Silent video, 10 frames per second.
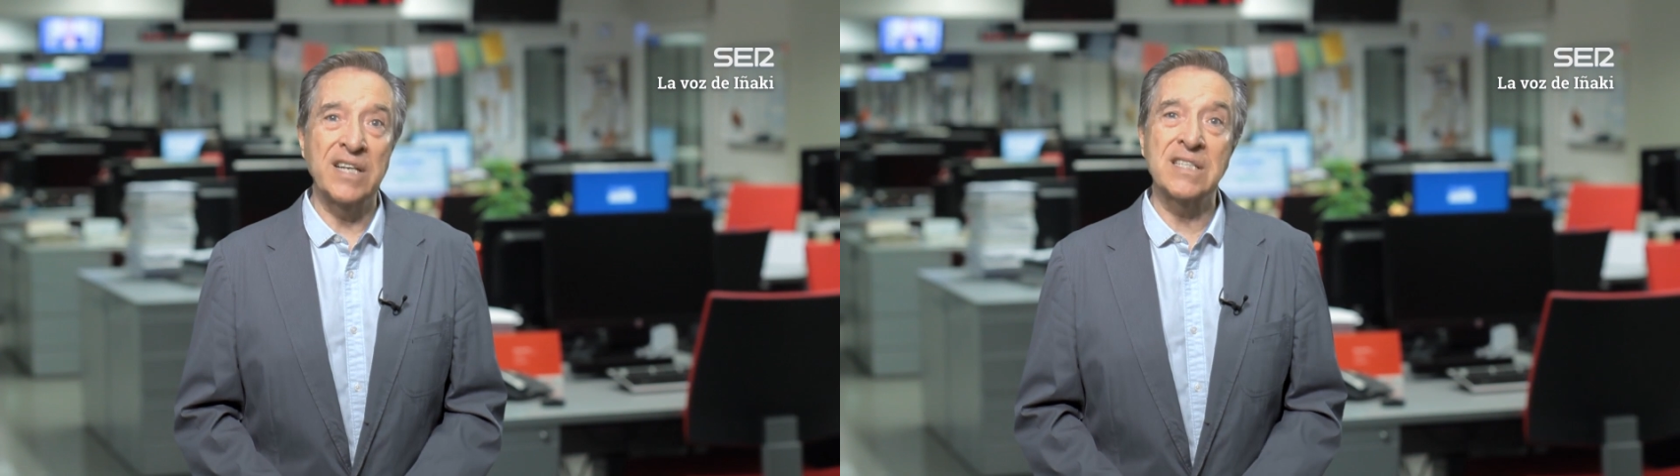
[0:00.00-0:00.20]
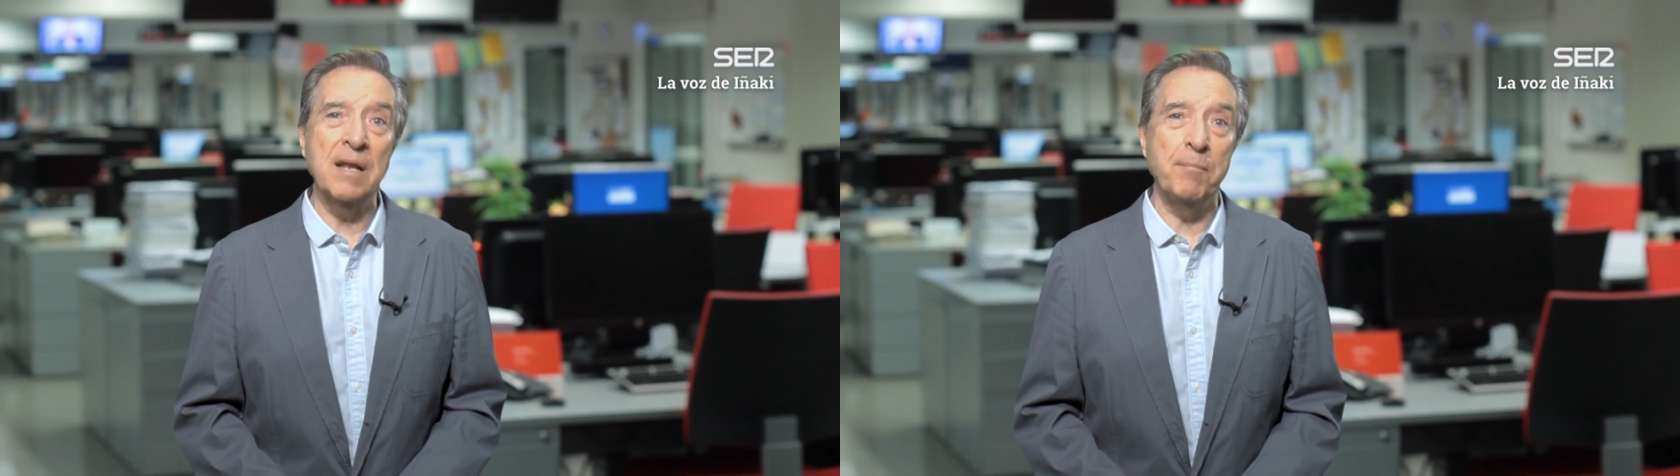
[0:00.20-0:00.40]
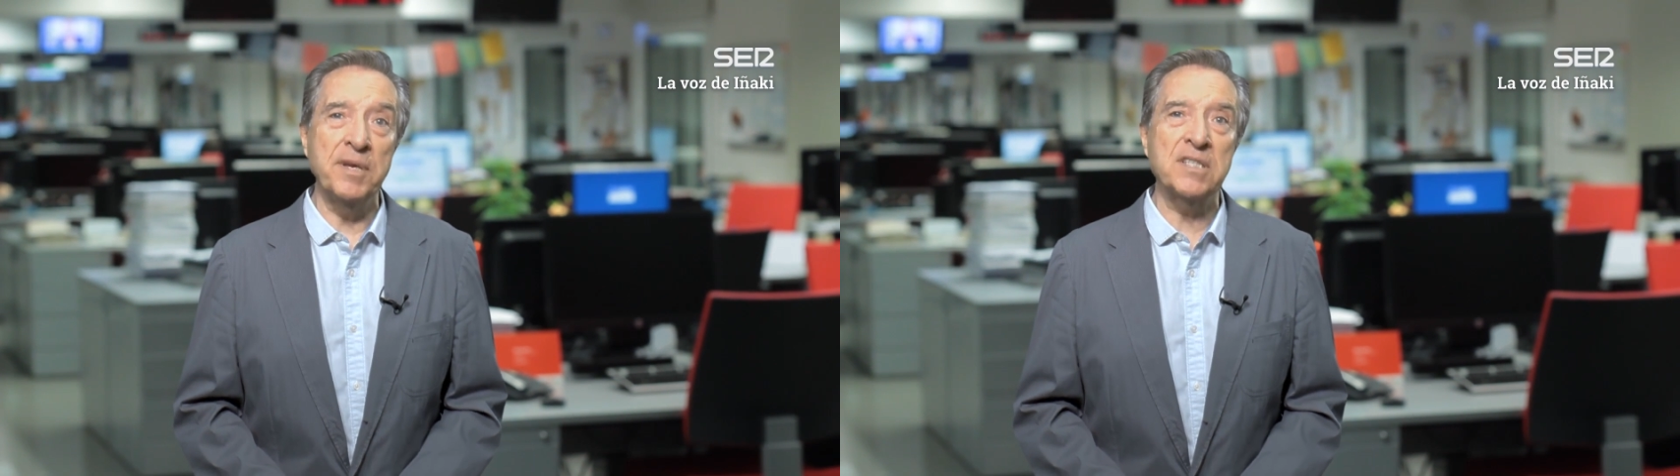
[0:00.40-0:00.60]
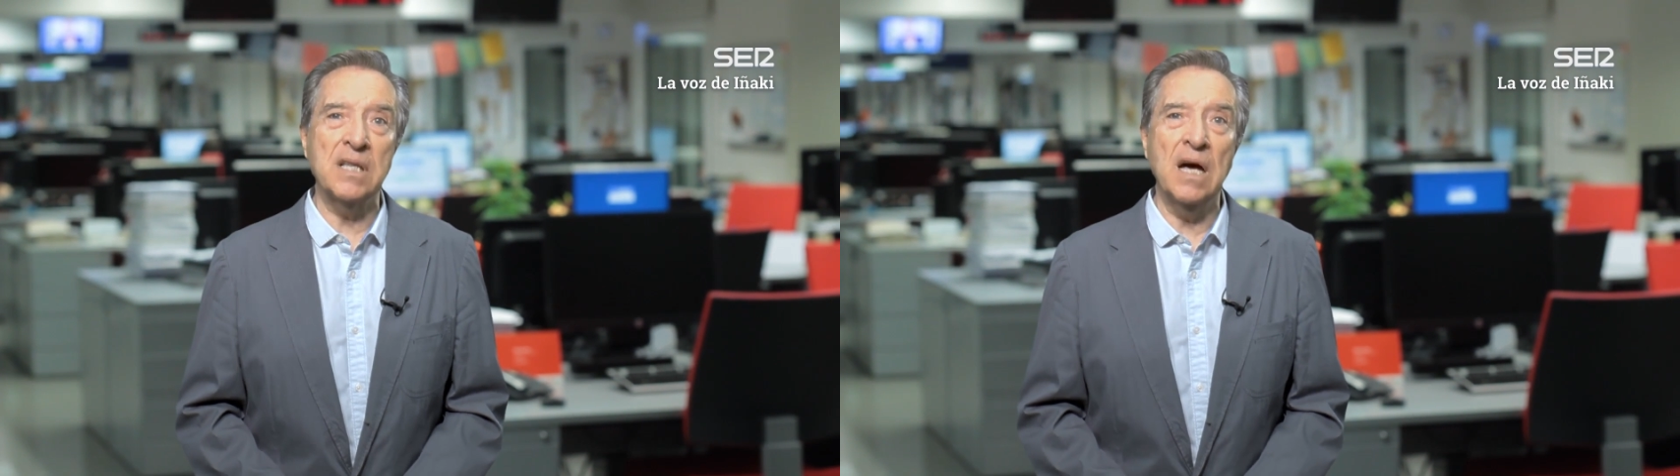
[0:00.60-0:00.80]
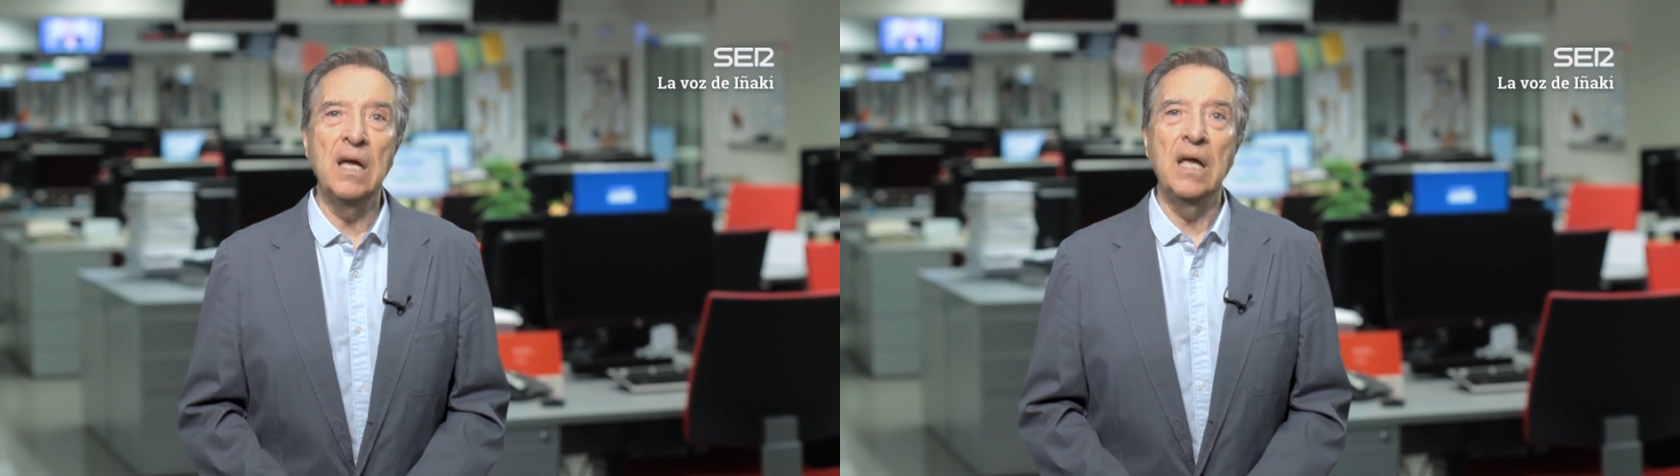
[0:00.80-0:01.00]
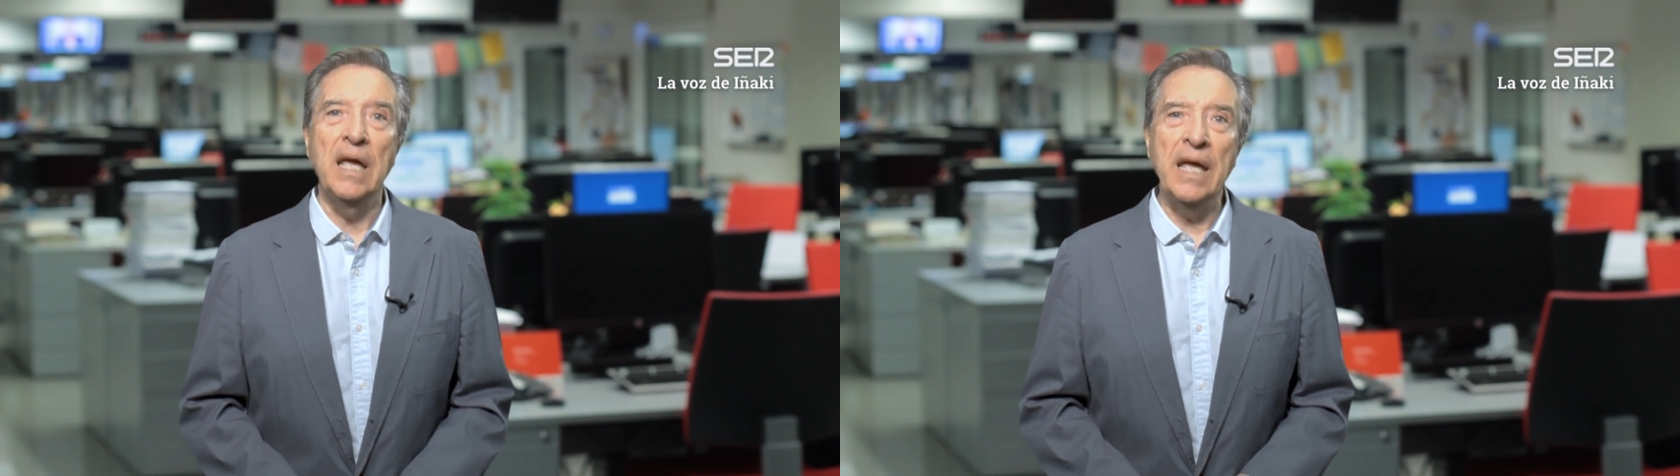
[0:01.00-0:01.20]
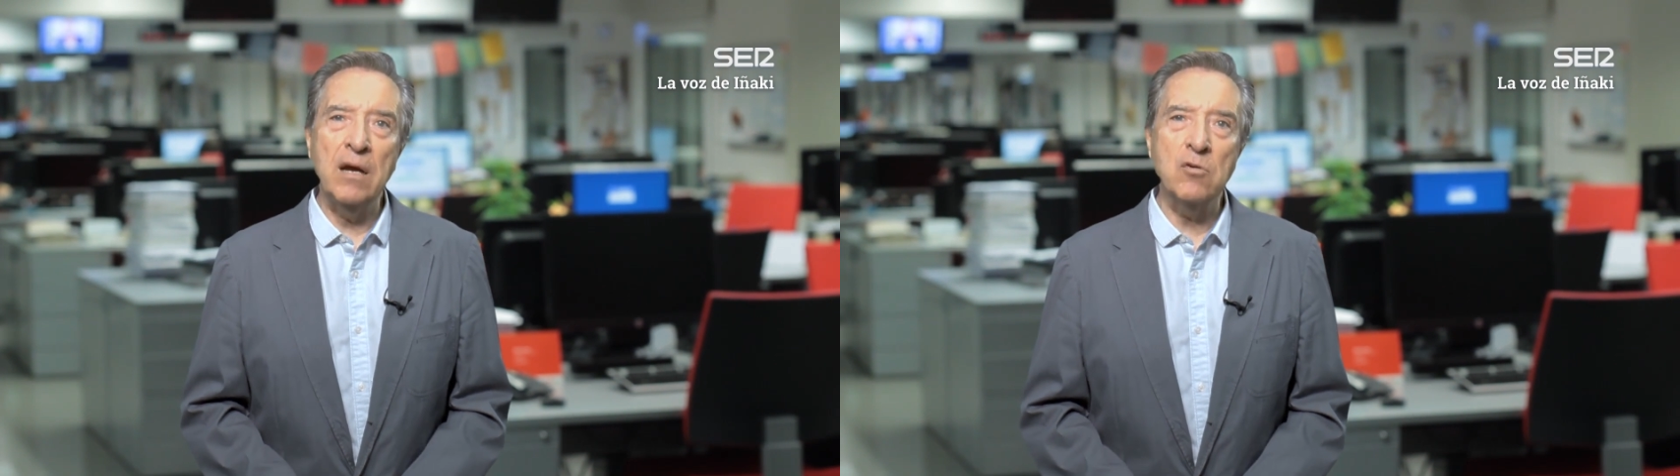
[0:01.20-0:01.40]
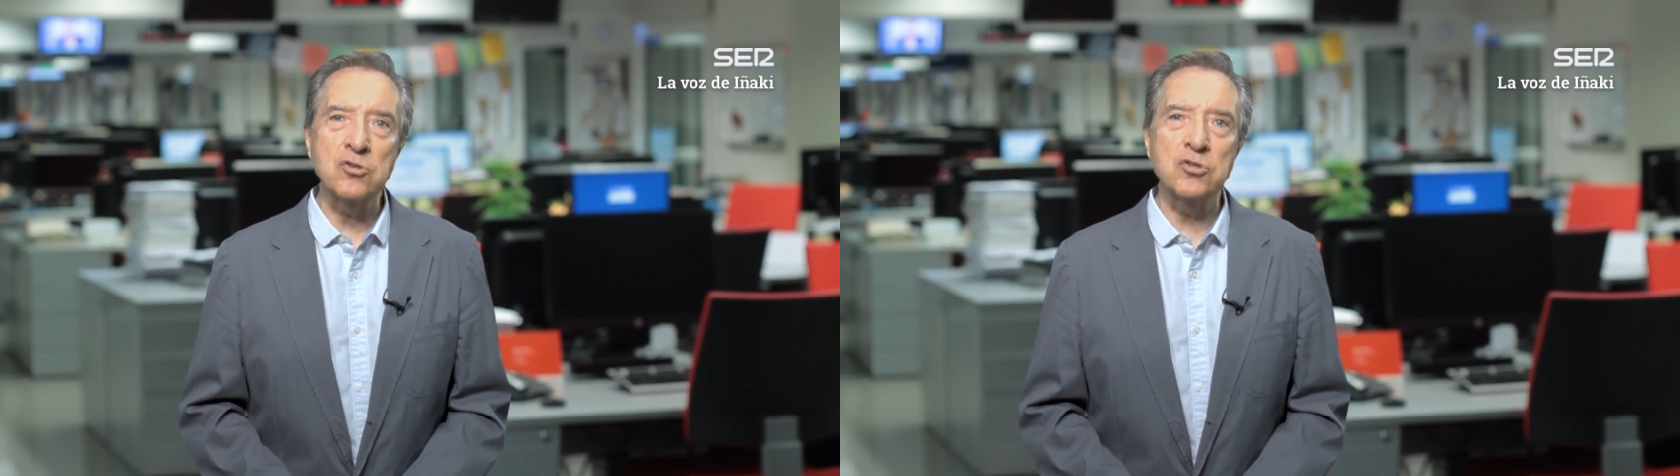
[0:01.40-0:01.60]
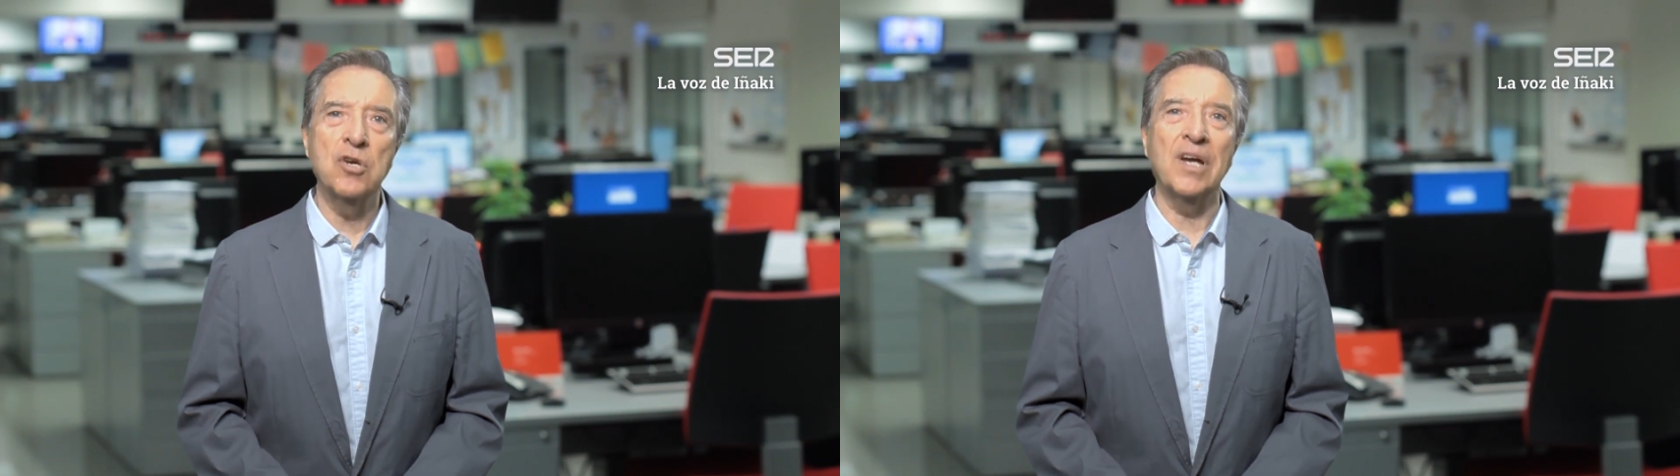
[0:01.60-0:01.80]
están en pista egos